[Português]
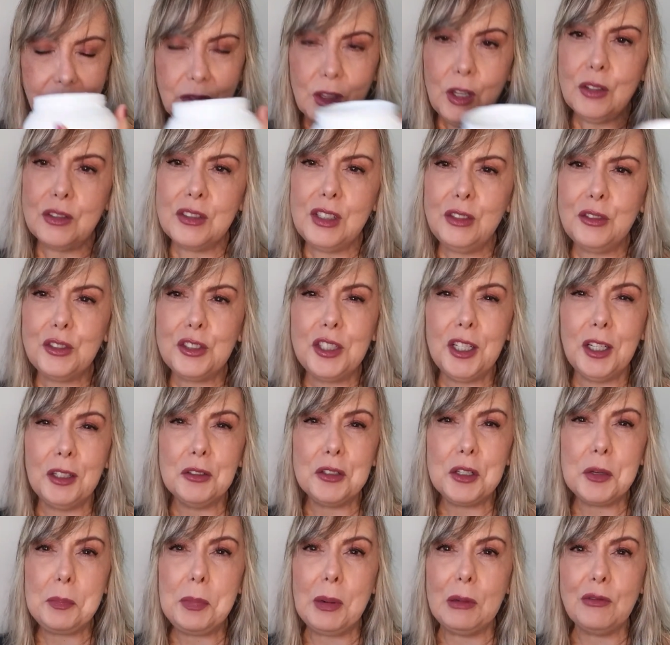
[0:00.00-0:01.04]
Eu sinto cheiro
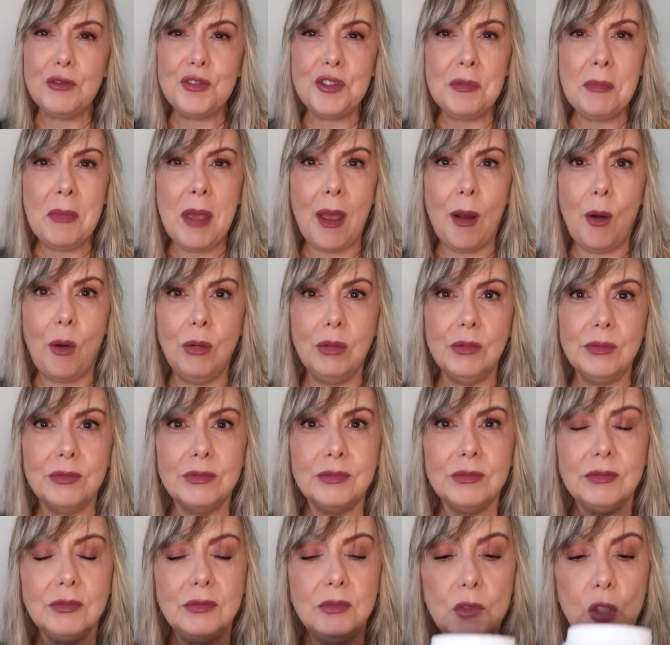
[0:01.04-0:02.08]
de pão de mel.
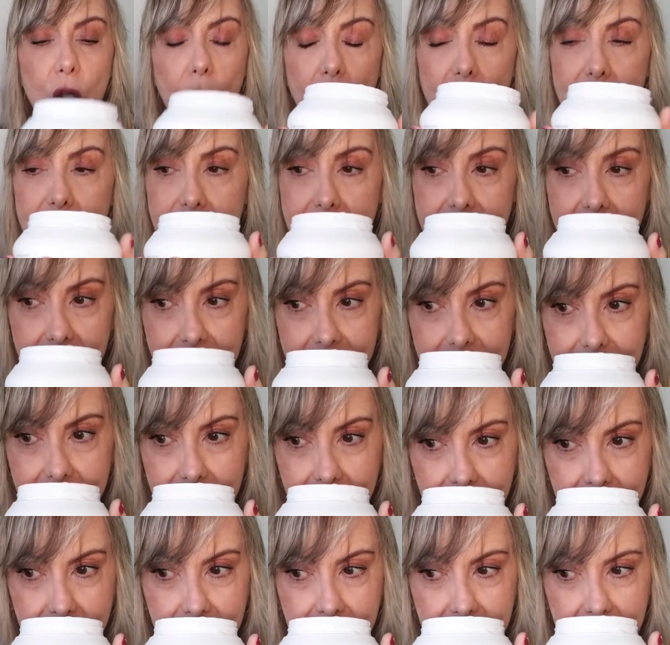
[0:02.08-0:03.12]
Nossa,
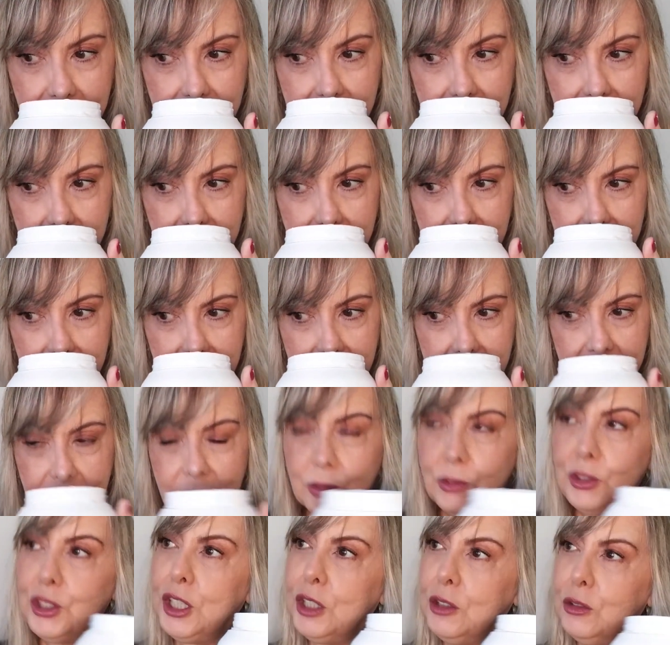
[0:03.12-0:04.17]

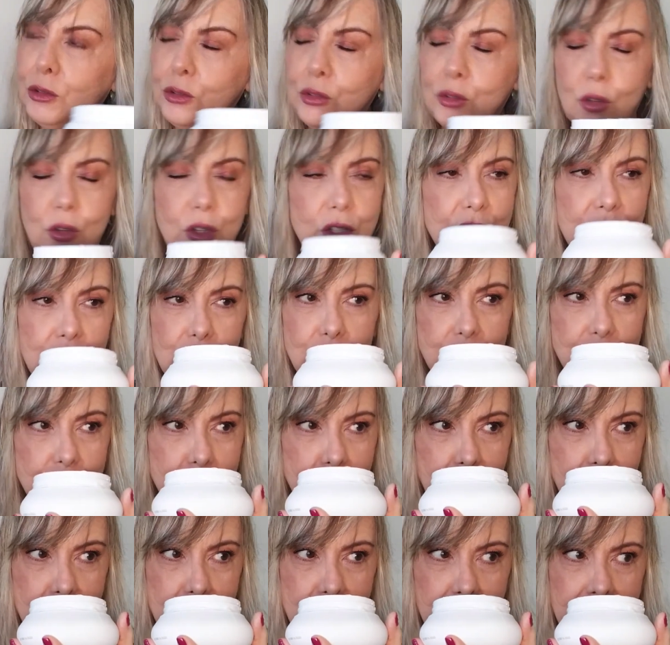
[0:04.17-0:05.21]
um cheiro doce e
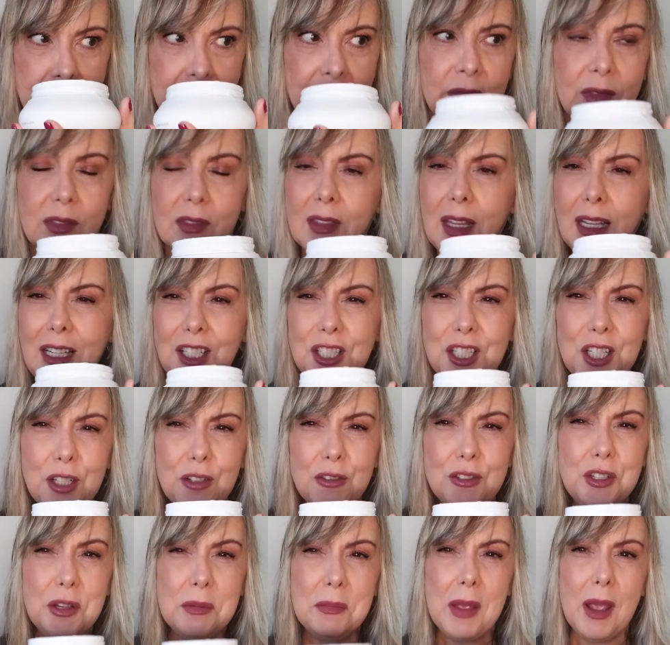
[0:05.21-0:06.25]
gostoso. Tem
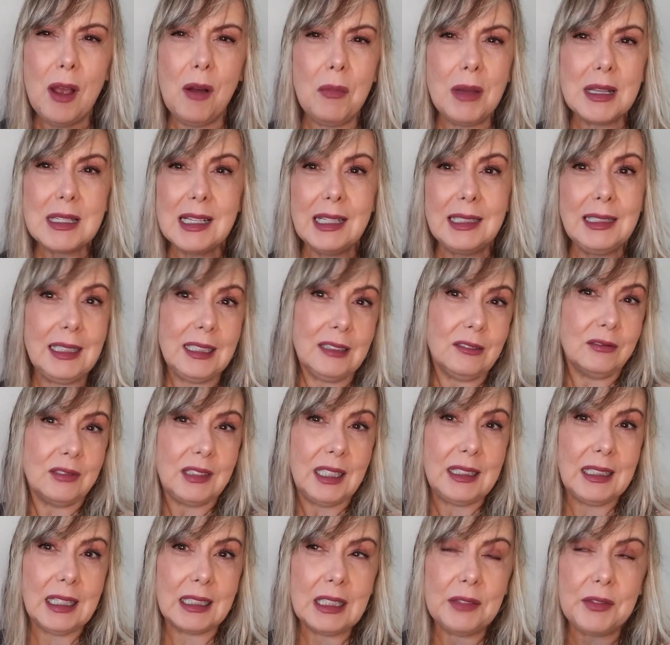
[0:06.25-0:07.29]
cheiro de mel, mas a linha não
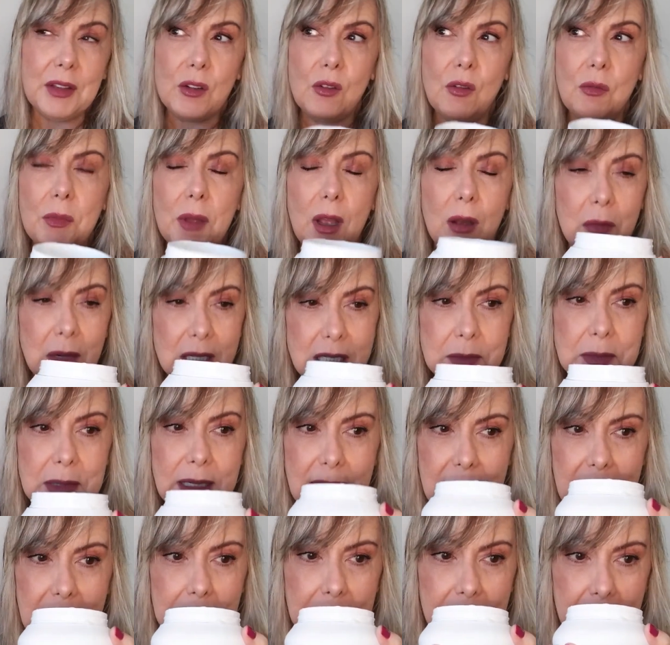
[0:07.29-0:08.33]
tem nada a ver com mel, mas me
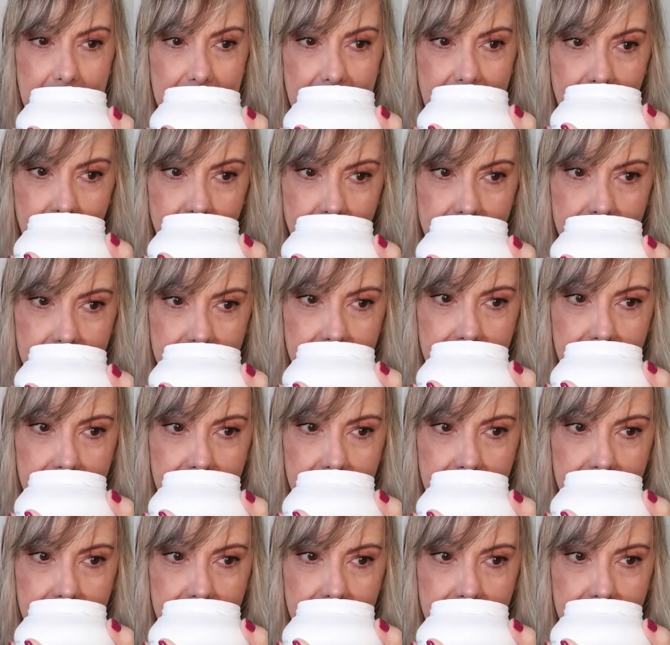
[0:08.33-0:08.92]
lembra mel.